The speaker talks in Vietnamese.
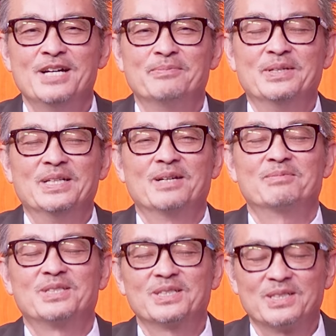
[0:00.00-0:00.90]
10 năm
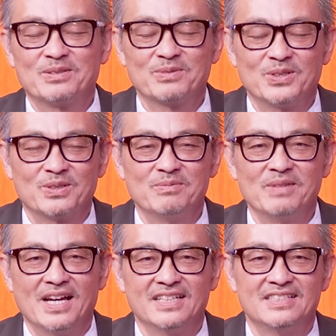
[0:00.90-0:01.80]
trước thì chúng tôi cũng
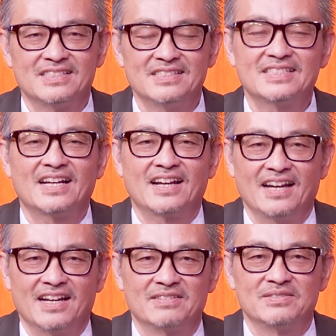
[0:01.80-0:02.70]
đã đi sứ sang
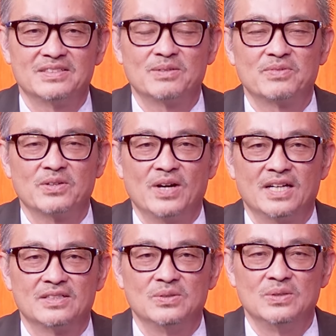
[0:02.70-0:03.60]
hàng trong phái
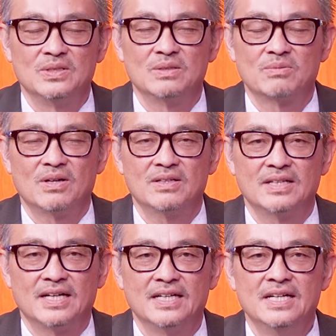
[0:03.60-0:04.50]
đoàn của lúc đó
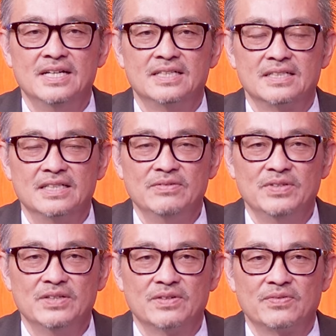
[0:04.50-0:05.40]
là nghị
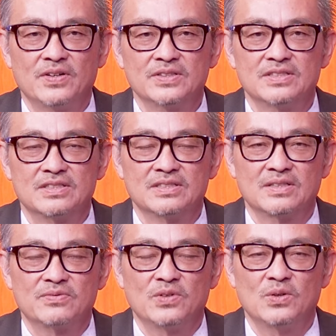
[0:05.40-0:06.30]
viên và phó thị trưởng
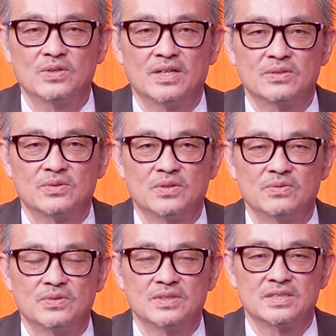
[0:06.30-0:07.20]
thành phố Gordon
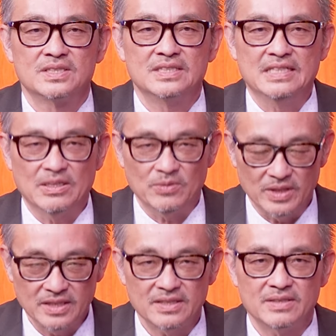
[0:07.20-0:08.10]
Grove luật sư Dina
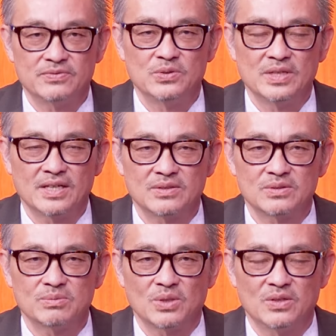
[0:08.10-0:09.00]
Nguyễn là phu nhân của
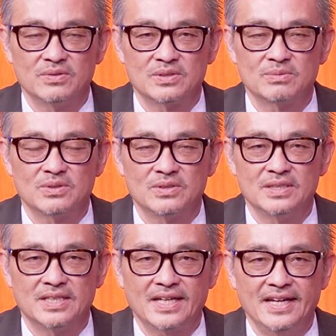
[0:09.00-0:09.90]
chúng tôi và chúng tôi
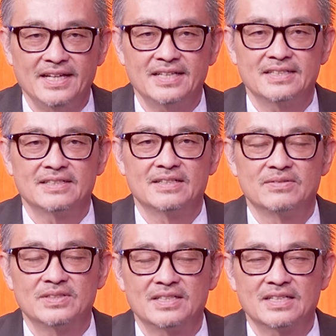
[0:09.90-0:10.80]
đi ké
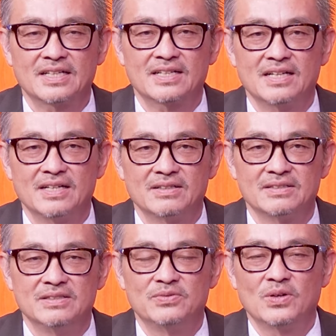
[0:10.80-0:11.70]
với tính cách là
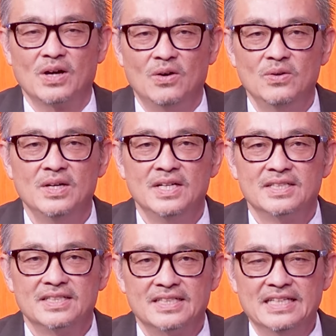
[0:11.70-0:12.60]
người phố ngẫu
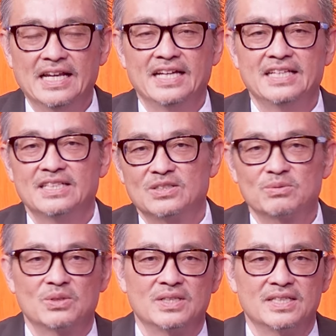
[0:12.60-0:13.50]
thì kỳ này thì
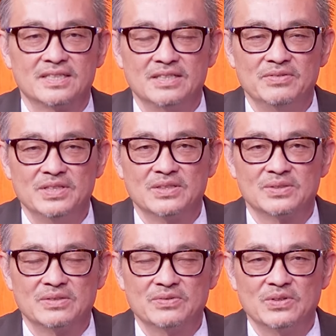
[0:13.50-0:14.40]
chúng tôi là nghị viên của
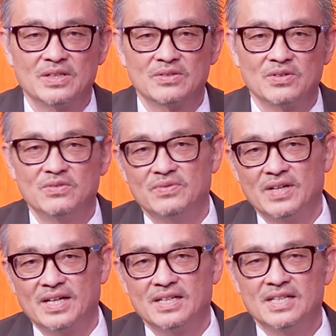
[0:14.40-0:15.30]
thành phố Garden Grove
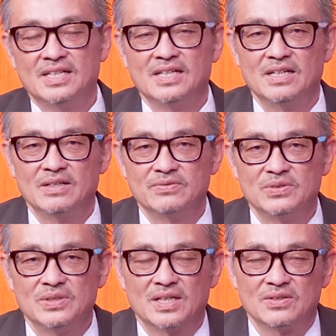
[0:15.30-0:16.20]
và à, phu
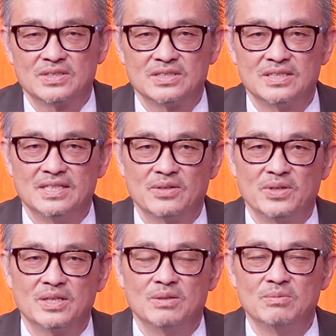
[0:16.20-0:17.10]
nhân luật sư Đina
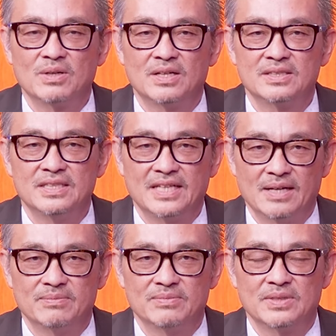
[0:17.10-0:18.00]
Nguyễn cũng có đi
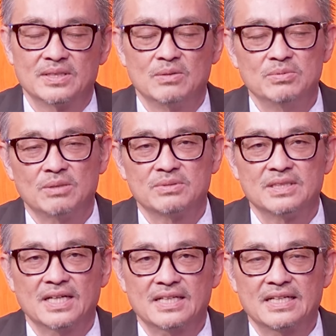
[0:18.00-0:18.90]
kèm và cũng trong tư
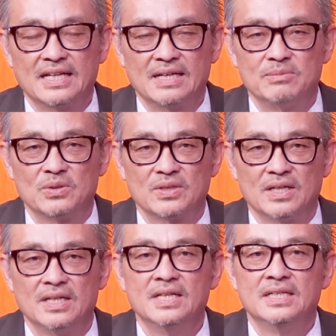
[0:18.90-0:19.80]
cách là một
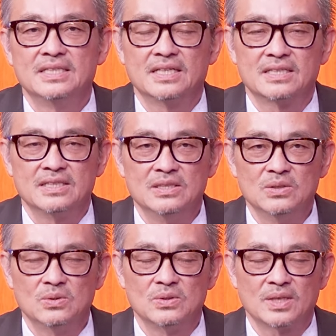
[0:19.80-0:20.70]
à, dân cử
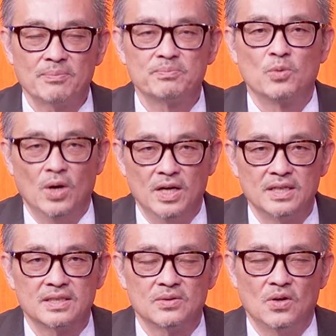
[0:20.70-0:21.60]
của cấp
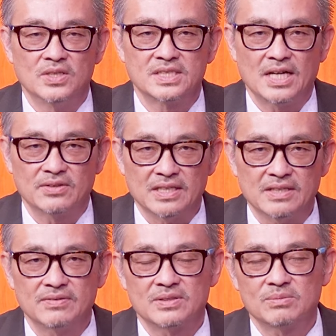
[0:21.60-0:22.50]
quận của Orange
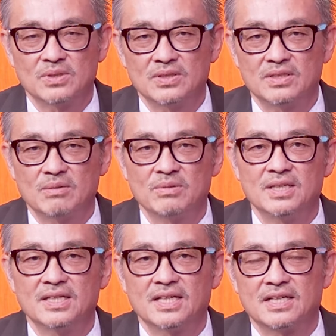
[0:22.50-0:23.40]
County và chúng tôi nói rộng
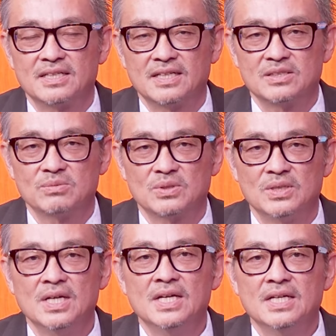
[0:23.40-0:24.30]
lớn hơn là chúng tôi
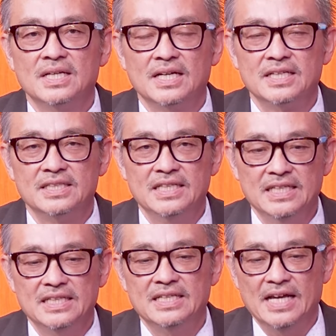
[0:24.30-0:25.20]
à,
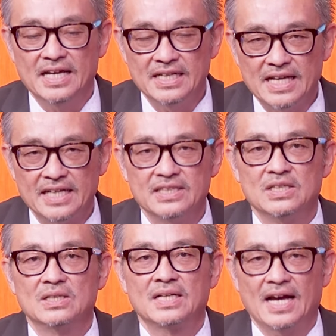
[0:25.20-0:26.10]
đi để đại
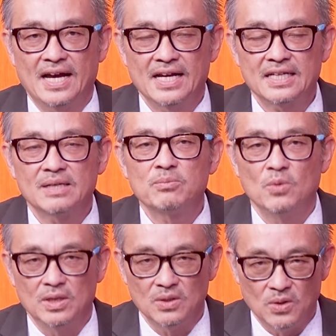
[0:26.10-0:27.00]
diện cả cấp
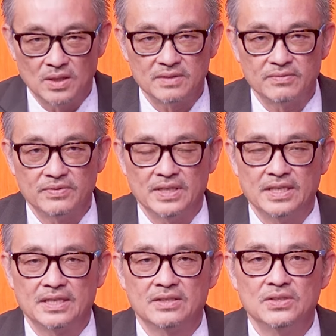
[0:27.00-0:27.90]
quận luôn
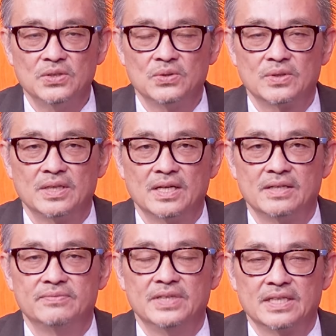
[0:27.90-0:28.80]
vì có nhiều à,
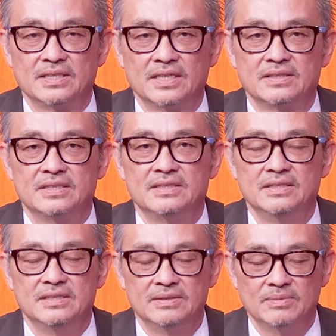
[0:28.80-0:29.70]
việc à,
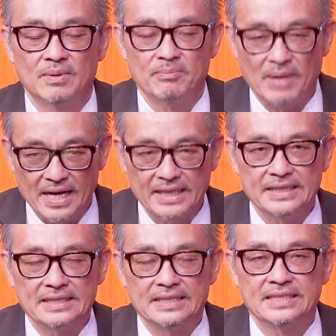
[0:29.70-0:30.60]
thương
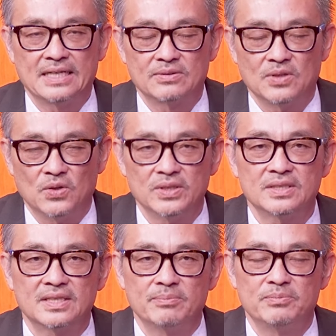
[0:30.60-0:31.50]
mại để thao đổi
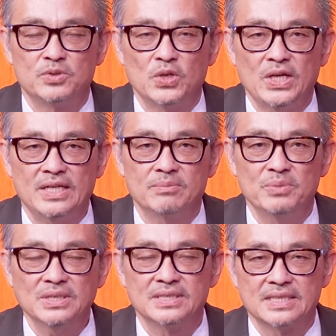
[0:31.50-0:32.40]
tức là trade and
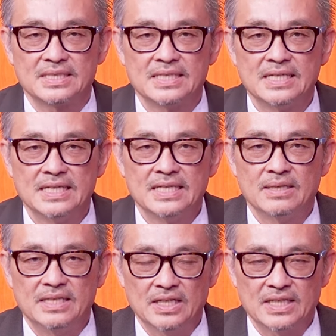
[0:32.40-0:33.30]
business
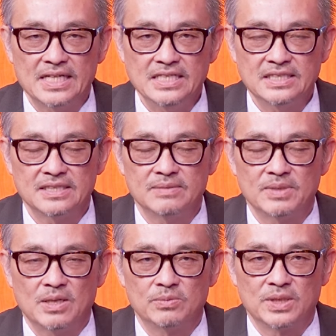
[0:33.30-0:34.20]
delegation và
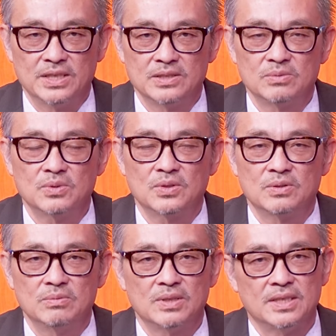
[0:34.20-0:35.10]
đồng thời chúng tôi
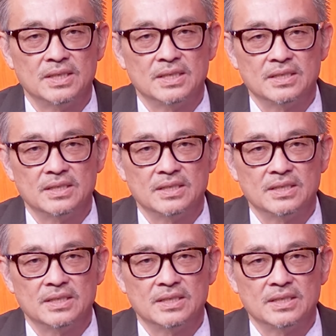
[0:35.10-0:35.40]
cũng à,